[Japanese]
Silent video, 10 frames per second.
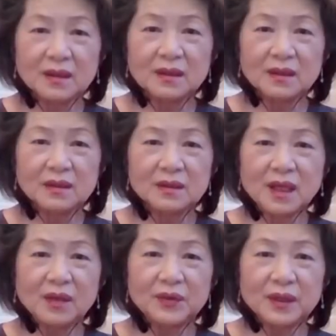うん、
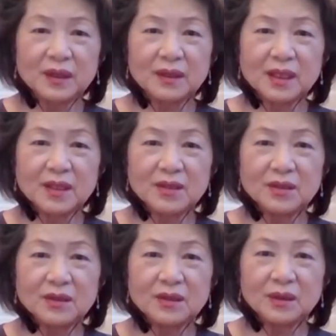サーフィンができるっ
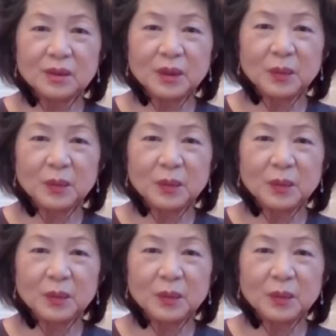ていうのはやっ